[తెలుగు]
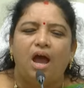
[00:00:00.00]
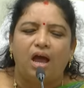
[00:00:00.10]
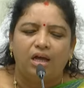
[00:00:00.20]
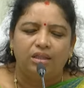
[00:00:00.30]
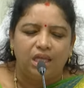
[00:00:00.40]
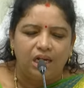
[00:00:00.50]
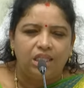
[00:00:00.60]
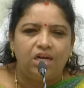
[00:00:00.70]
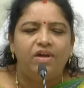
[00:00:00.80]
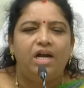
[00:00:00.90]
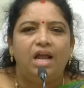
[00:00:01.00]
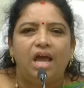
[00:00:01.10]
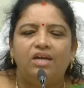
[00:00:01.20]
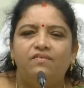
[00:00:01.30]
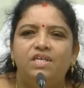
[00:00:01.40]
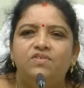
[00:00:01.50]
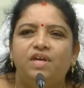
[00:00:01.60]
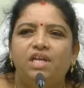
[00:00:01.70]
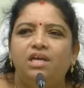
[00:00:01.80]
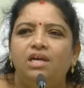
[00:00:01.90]
ఆ దరిద్రమైన లాంగ్వేజ్
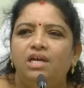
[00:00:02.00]
విని